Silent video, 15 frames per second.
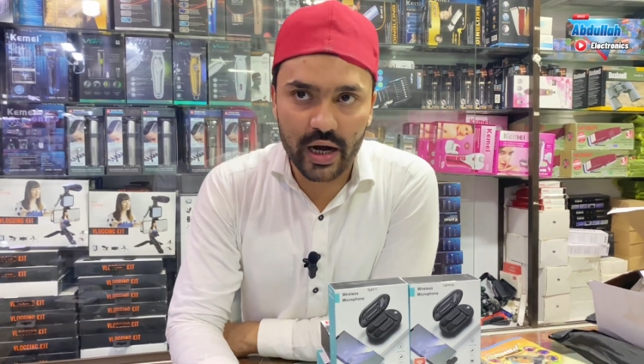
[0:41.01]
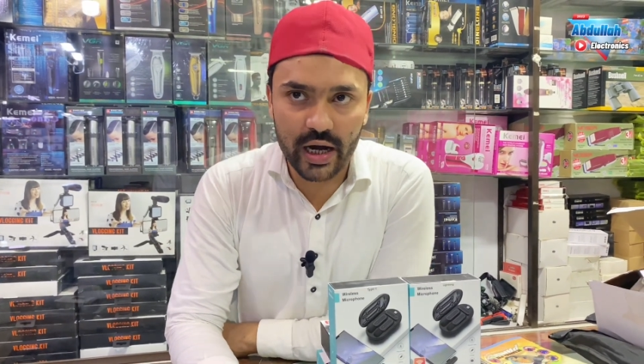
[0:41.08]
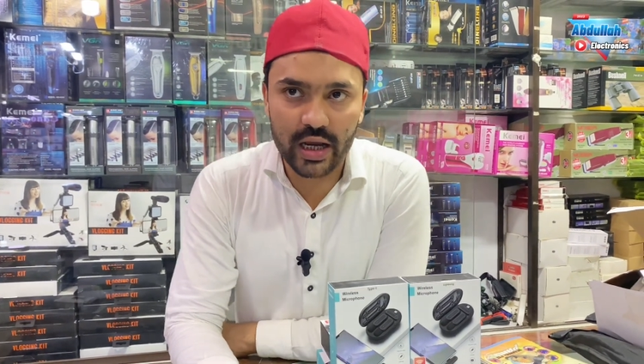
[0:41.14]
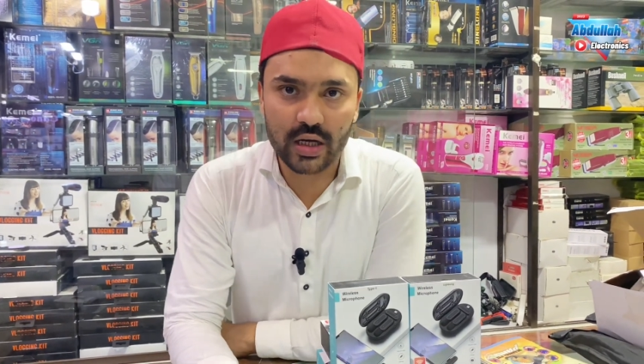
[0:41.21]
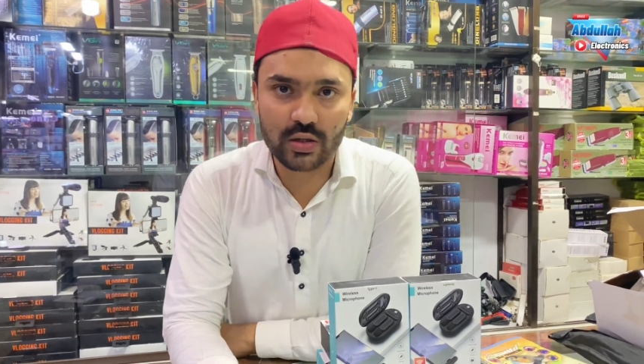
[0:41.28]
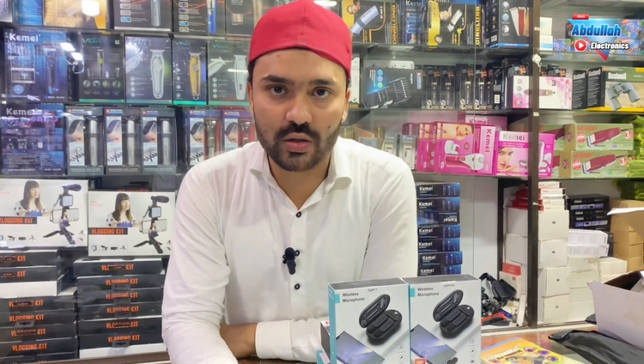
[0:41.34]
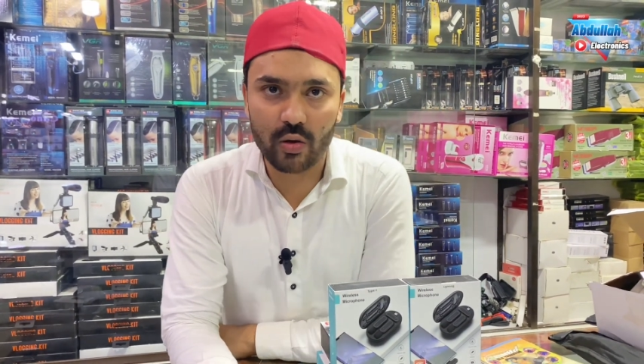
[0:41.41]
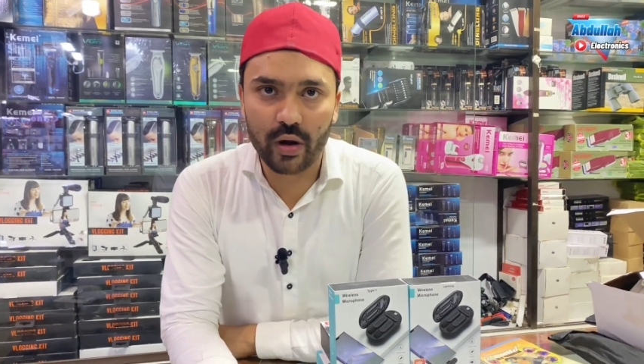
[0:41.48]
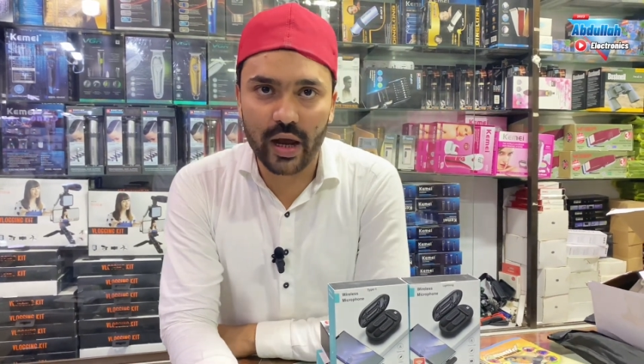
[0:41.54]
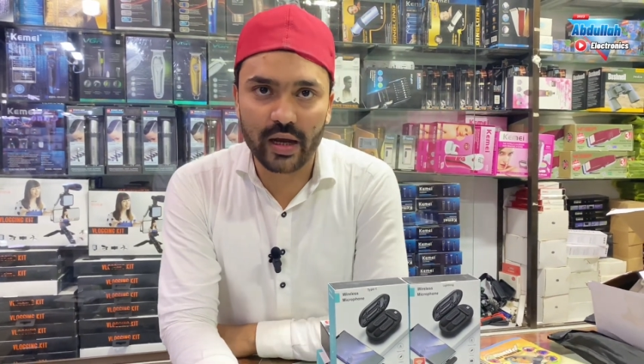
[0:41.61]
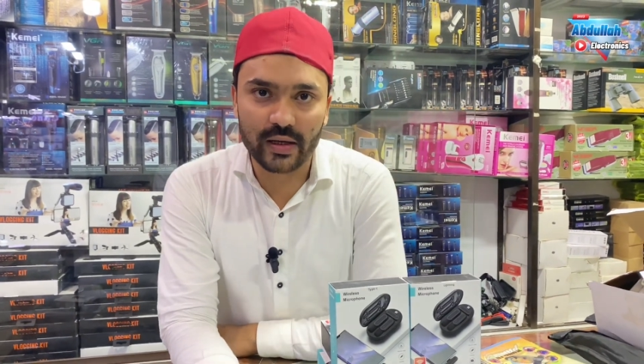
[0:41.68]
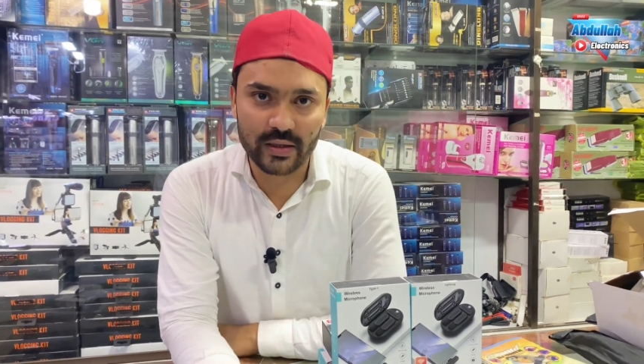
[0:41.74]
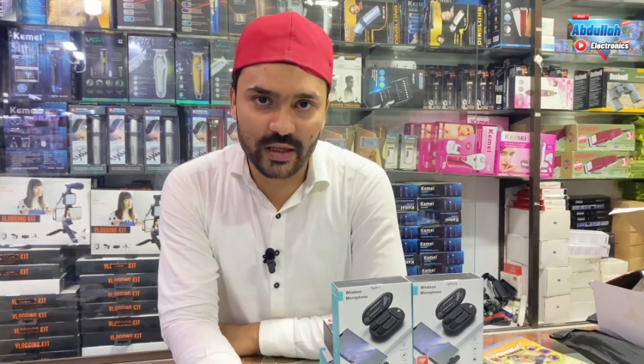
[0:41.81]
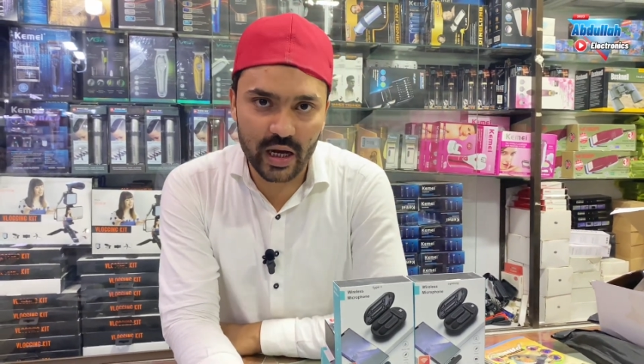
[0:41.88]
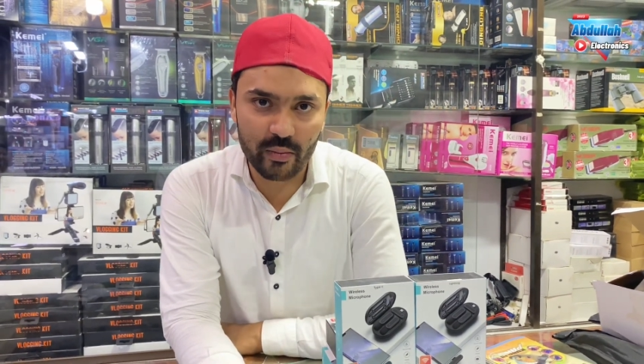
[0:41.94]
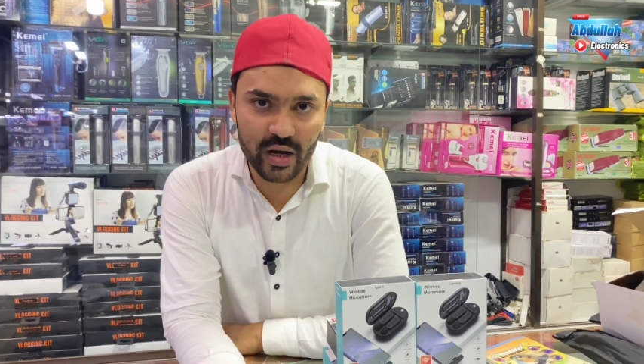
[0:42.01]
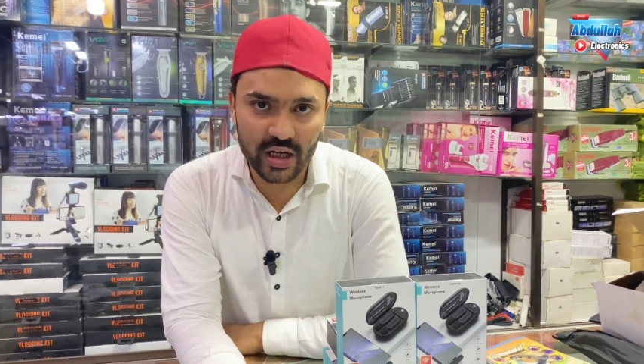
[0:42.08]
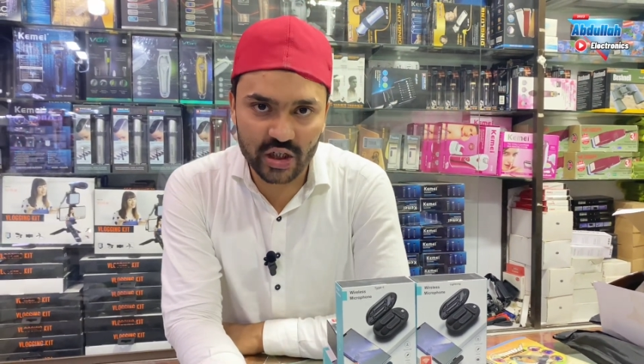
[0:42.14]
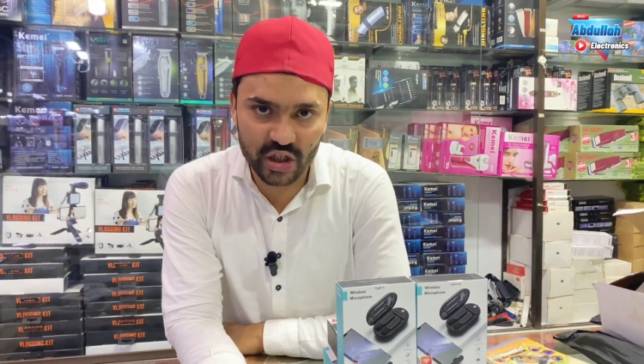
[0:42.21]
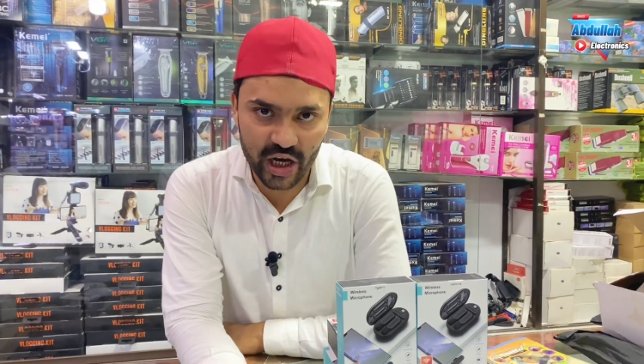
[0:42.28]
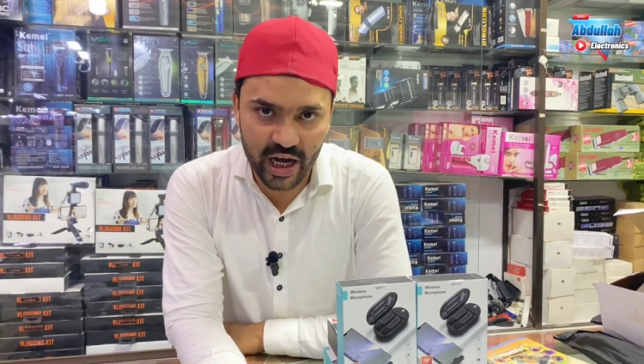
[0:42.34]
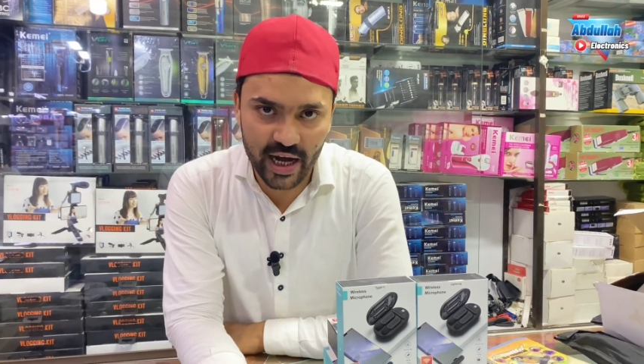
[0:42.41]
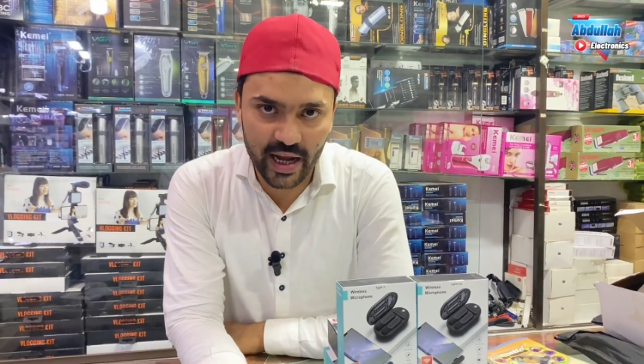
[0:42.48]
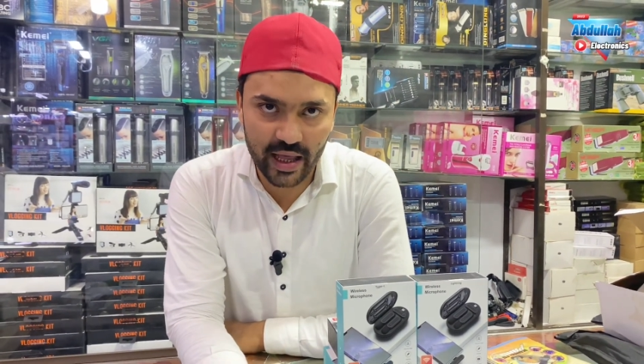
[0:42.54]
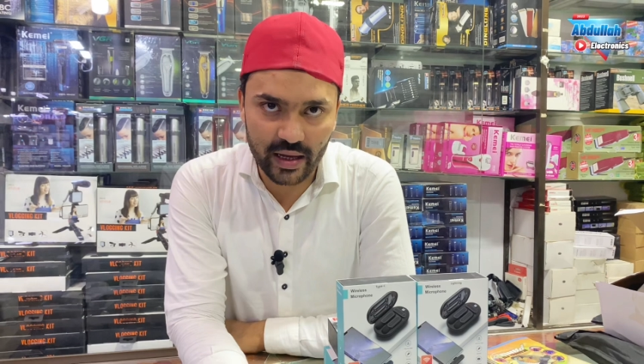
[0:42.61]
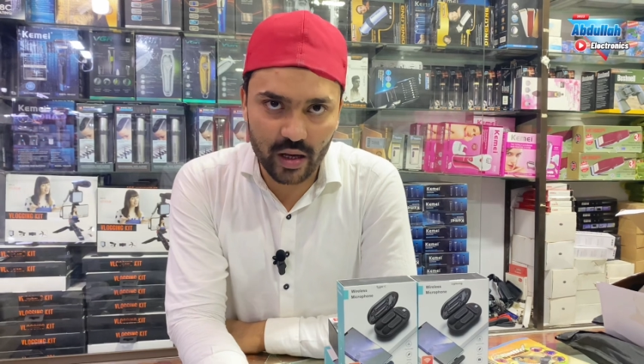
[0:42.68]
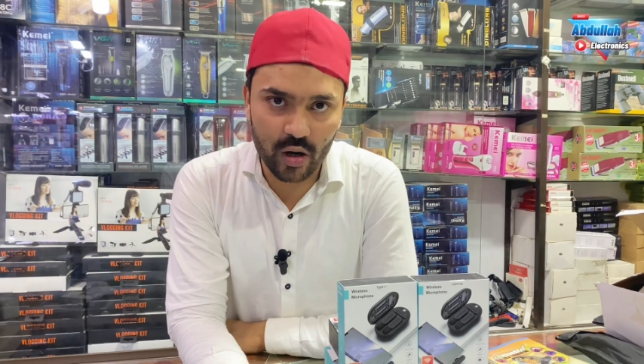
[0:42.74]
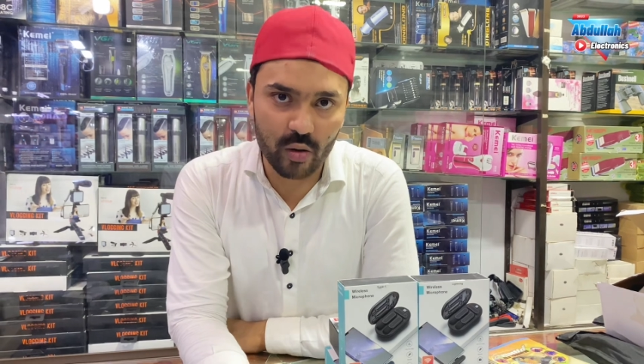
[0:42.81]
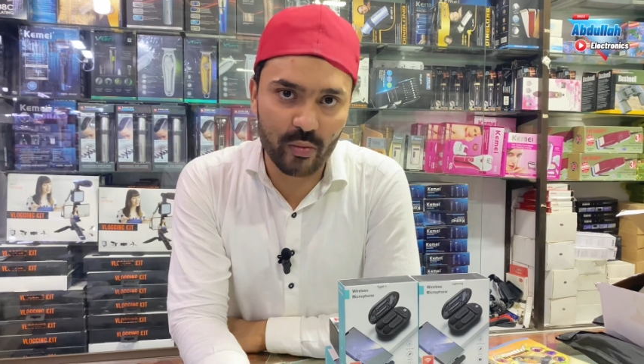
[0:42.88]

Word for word: कैरियर्स हो गए ये मेरा चैनल है